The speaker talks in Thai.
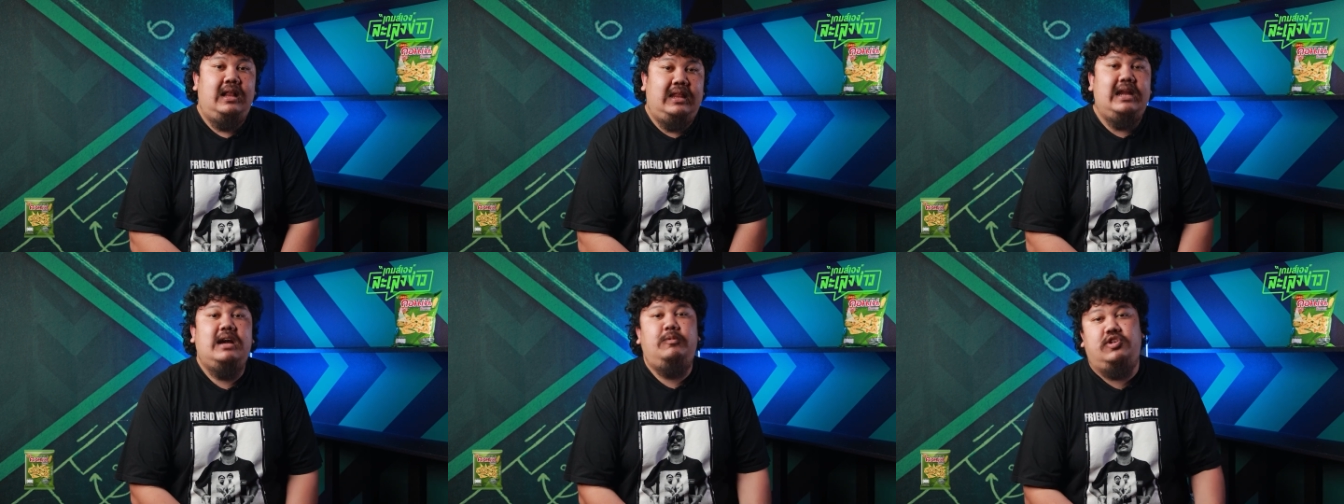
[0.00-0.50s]

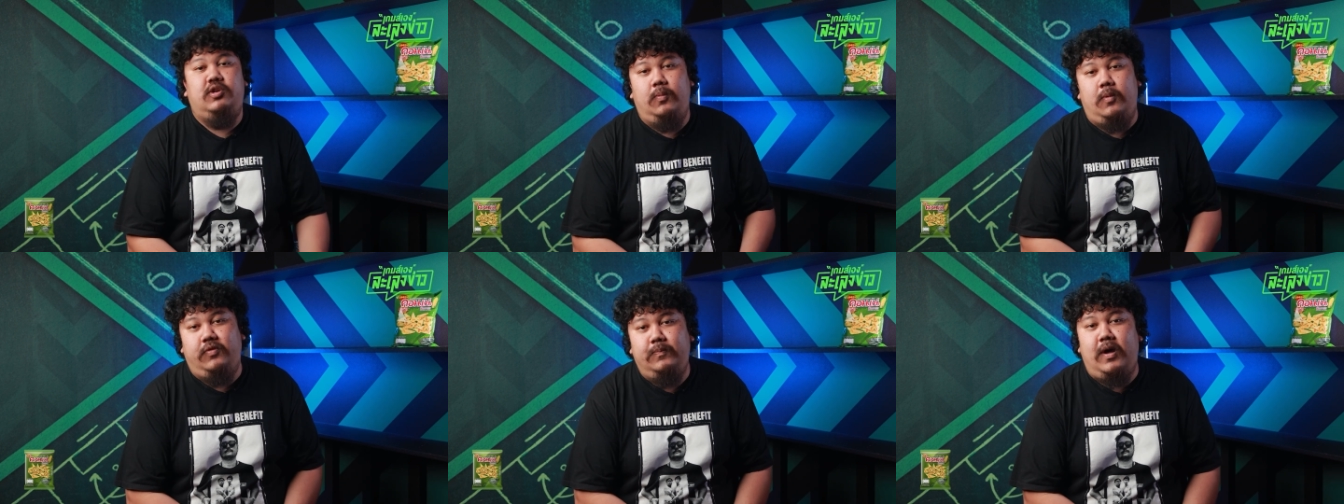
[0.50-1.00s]
และนี่คือบทสรุป
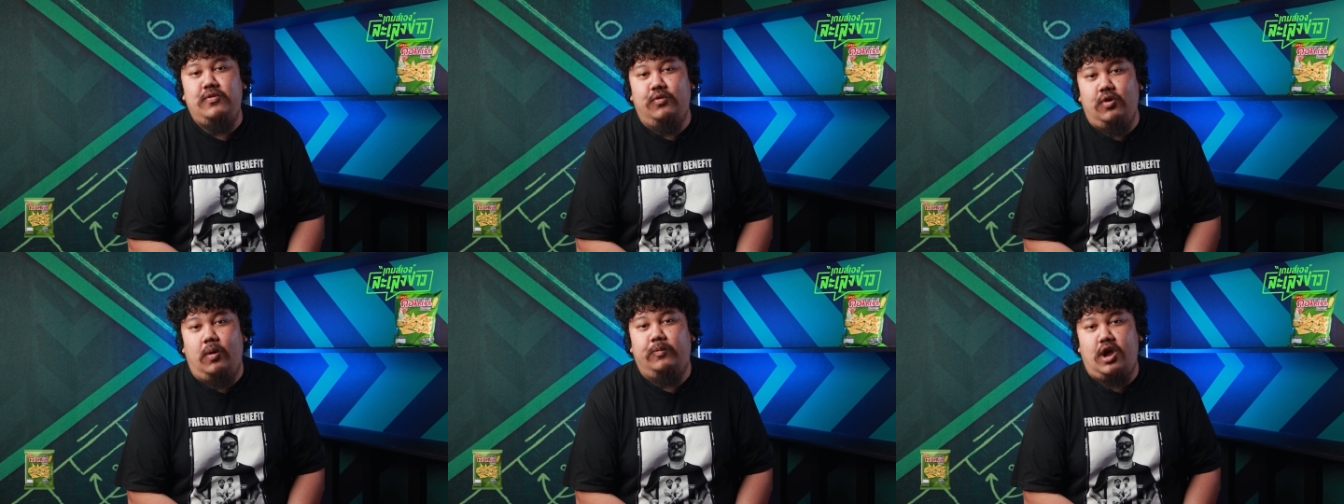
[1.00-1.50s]
ของฟุตบอลยุ
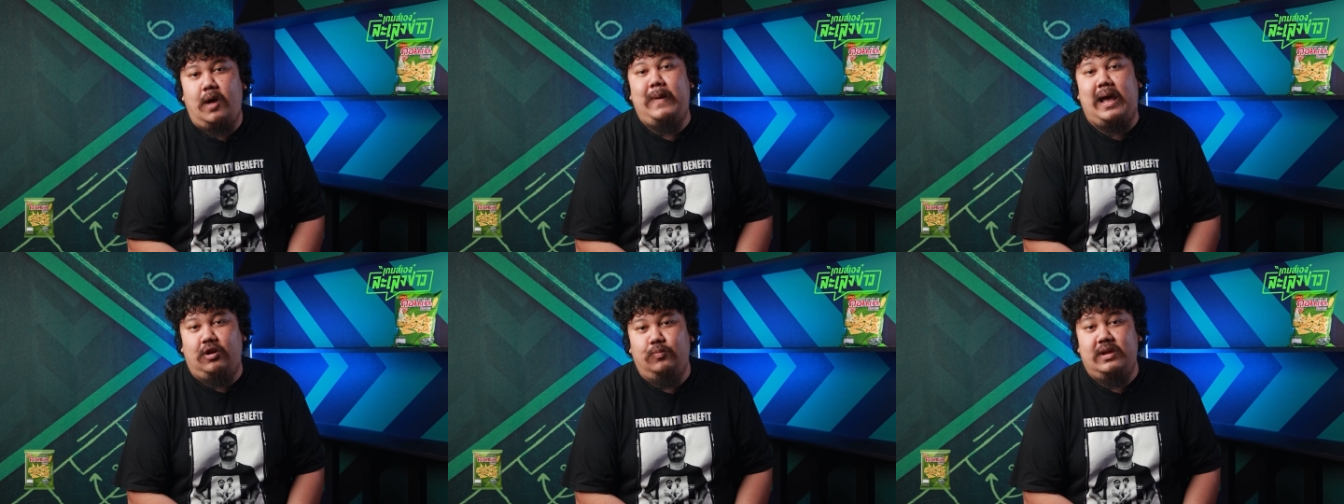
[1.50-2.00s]
โรปรอบ
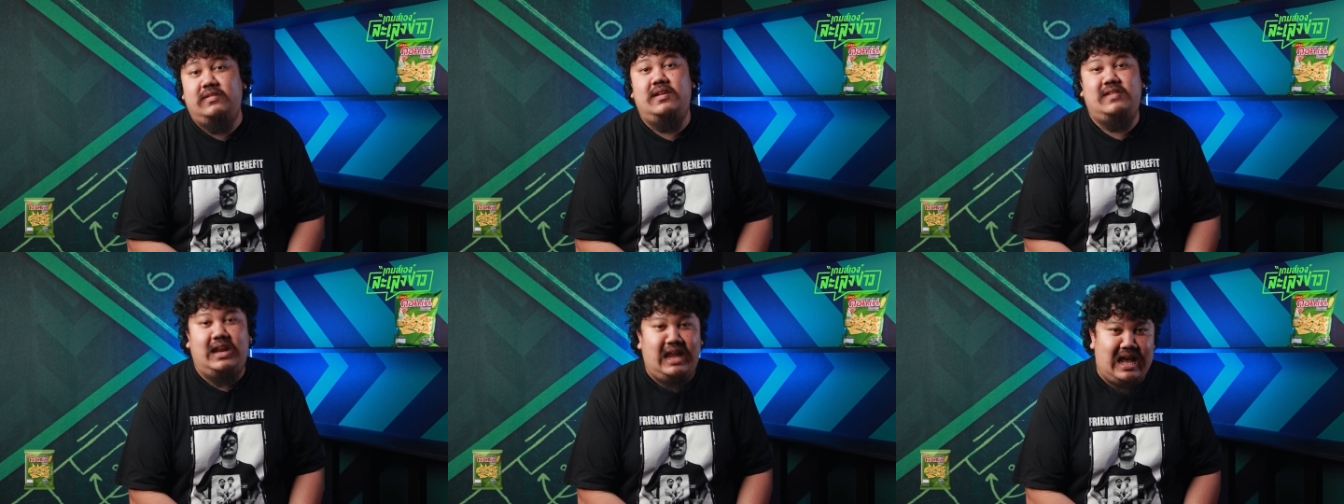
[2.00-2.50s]
แบ่งกลุ่มในซี
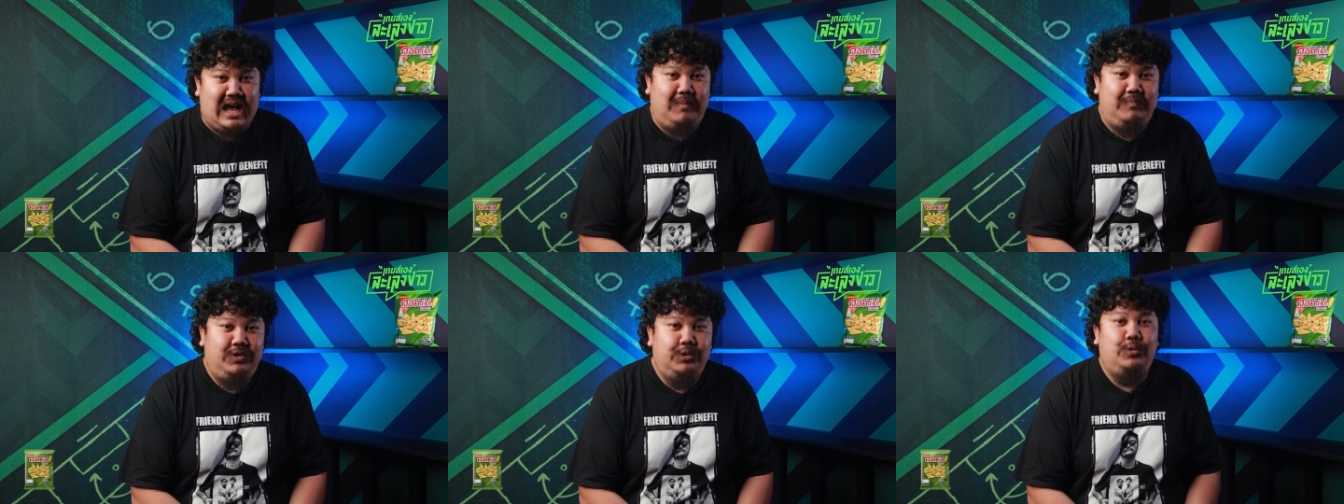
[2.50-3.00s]
ซั่นนี้ครับ
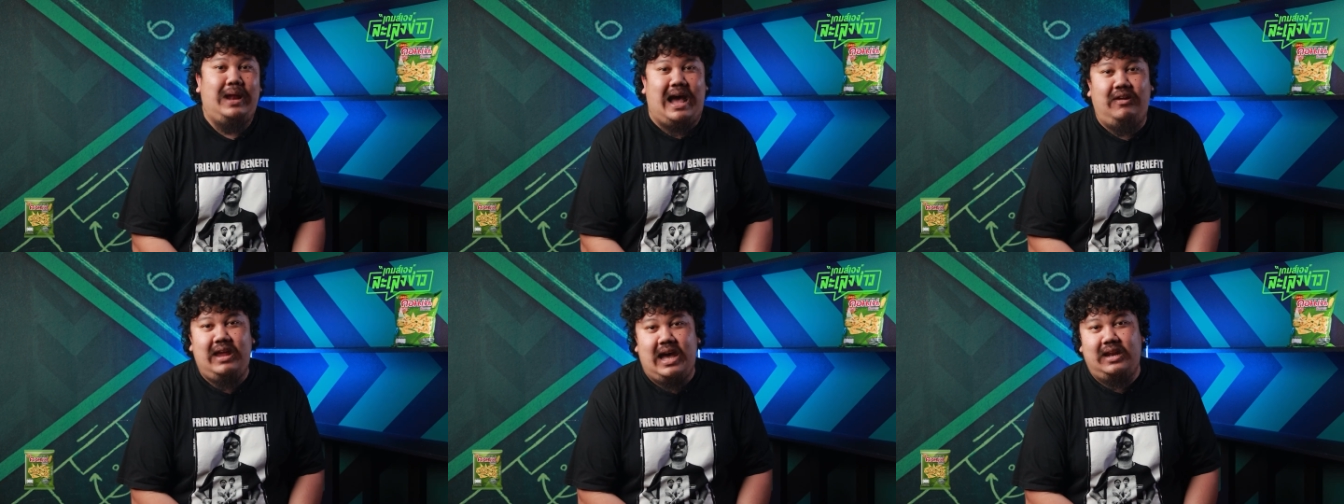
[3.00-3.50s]
ดูดูแล้
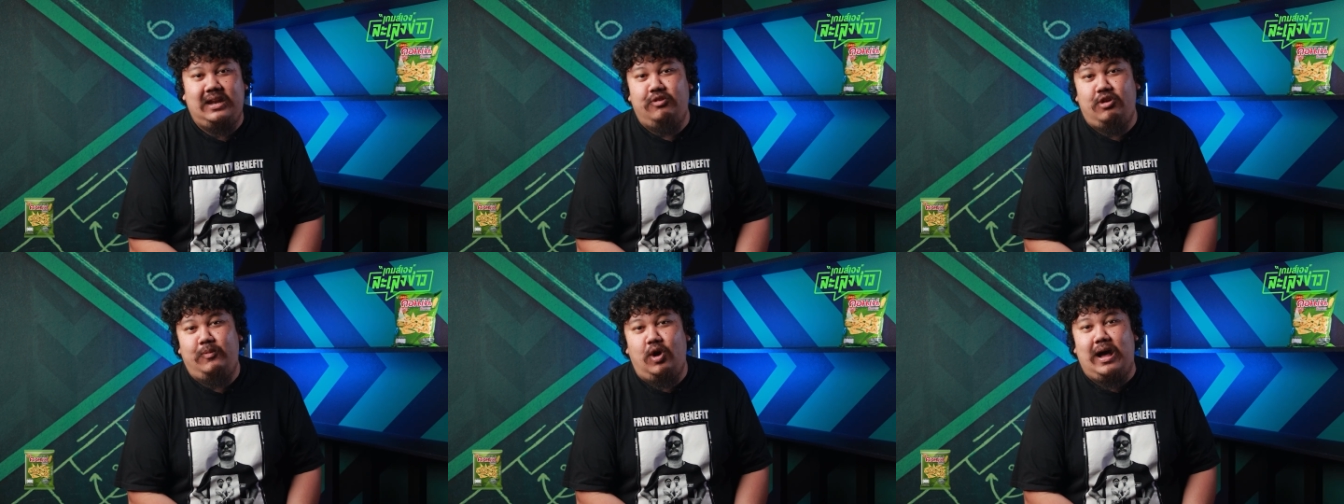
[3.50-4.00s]
วเนี่ย ใน
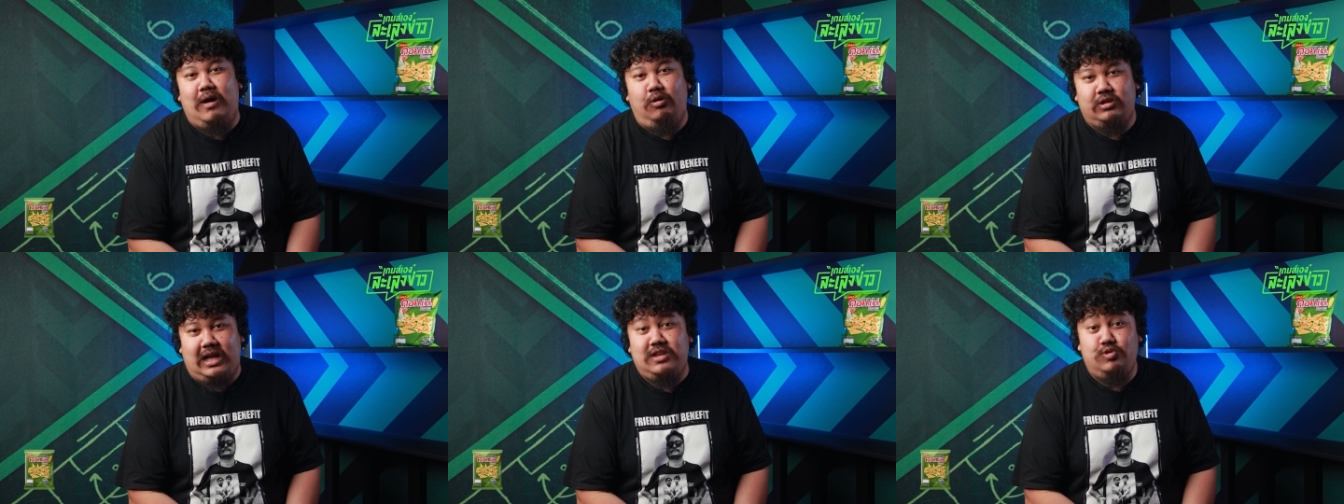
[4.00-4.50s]
รอบน็อกเอาท์ข
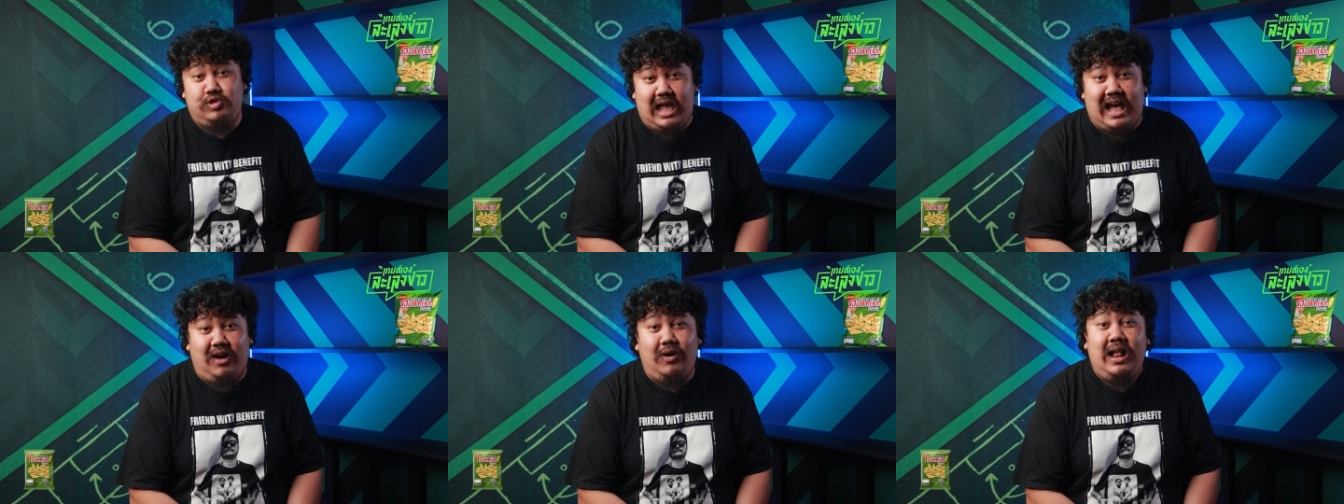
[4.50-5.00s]
องทั้ง
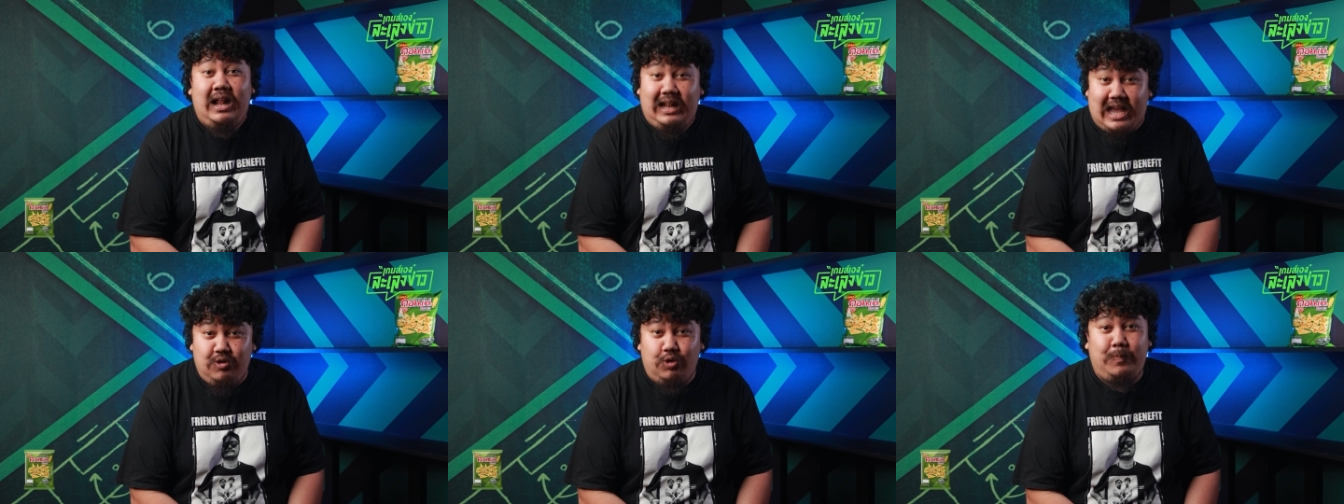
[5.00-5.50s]
UCL
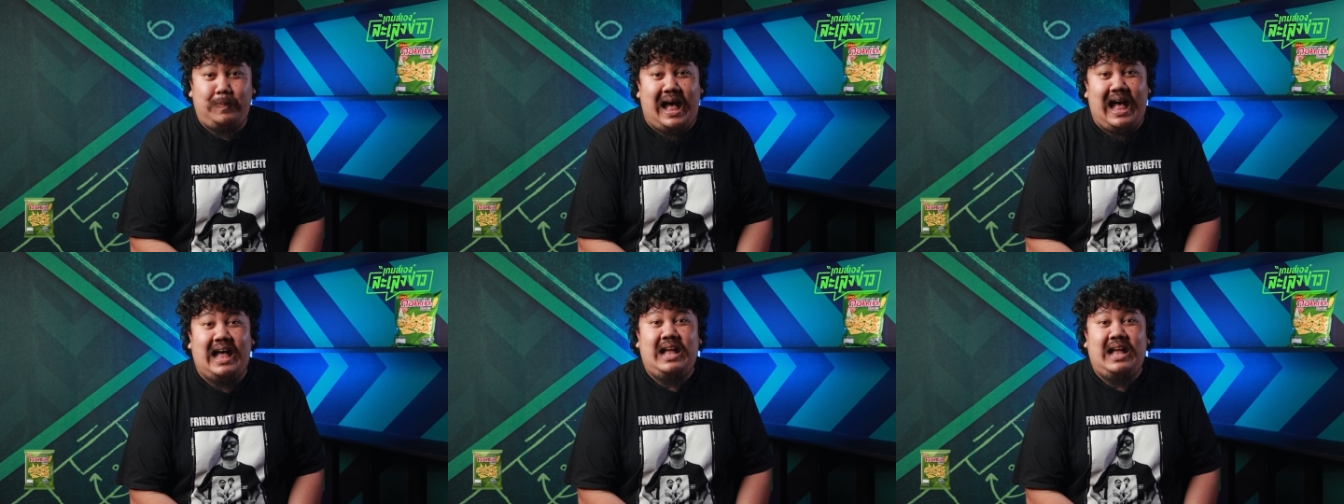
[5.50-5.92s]
และยูโรปา